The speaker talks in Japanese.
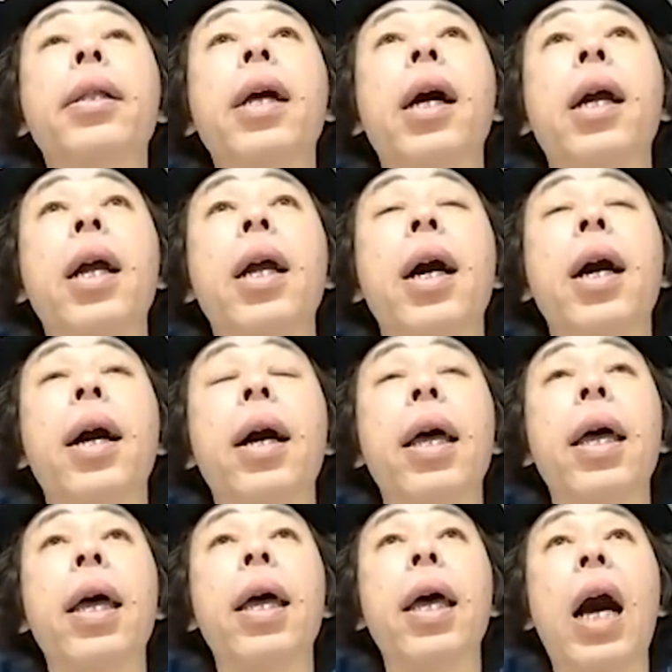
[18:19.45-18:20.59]
だから、
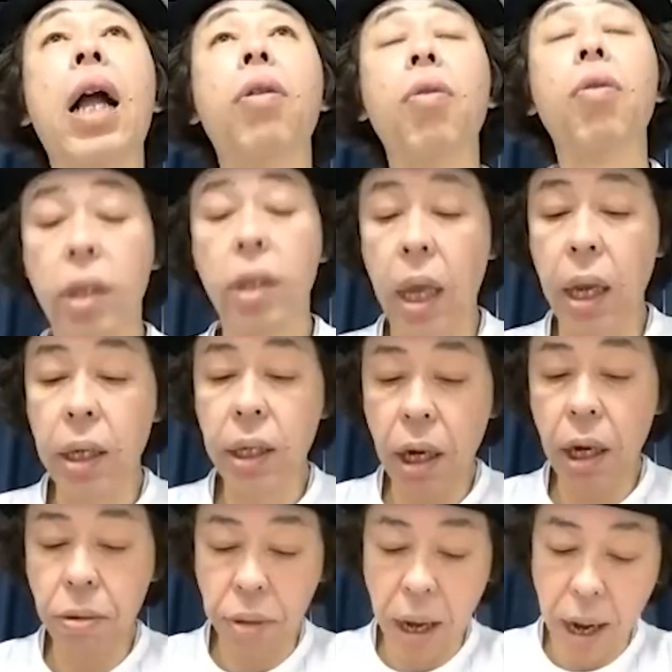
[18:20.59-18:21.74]
えー、あと千
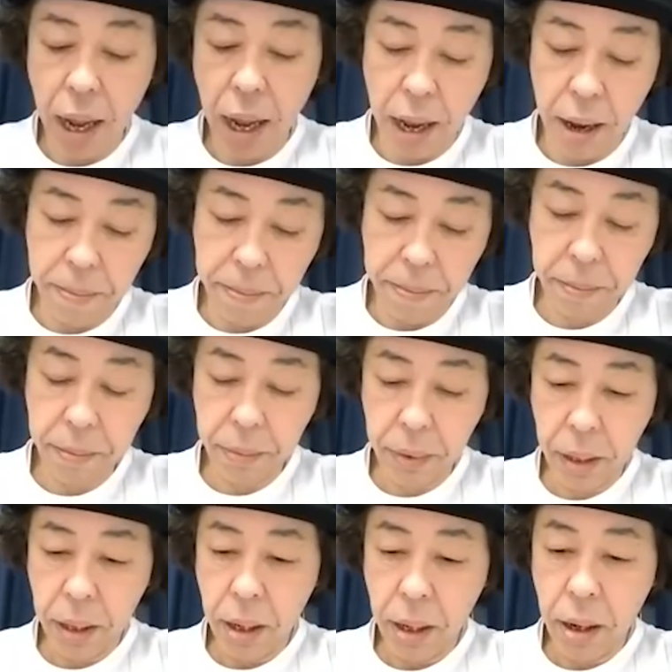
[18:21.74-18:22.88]
社札が
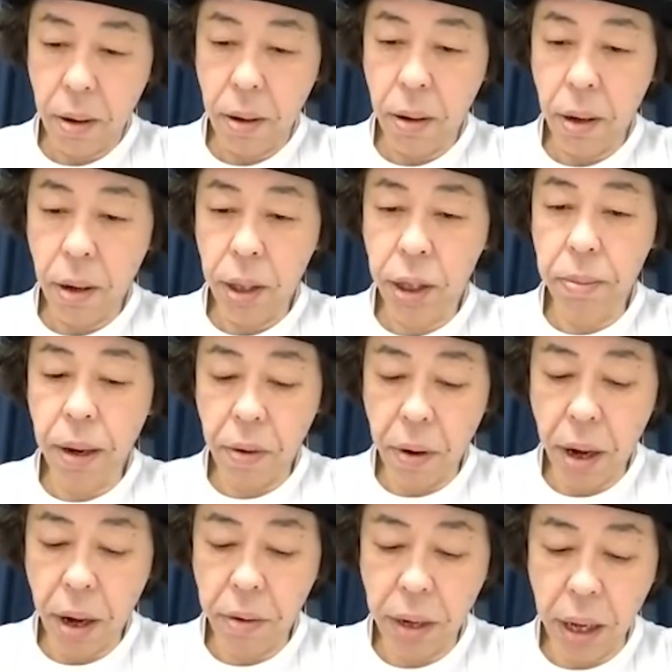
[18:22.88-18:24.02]
1枚
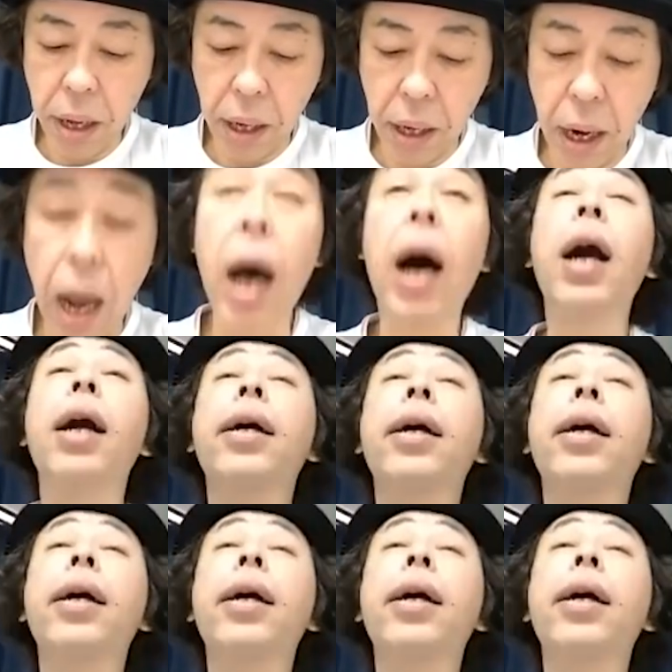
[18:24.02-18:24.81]
500円やったから、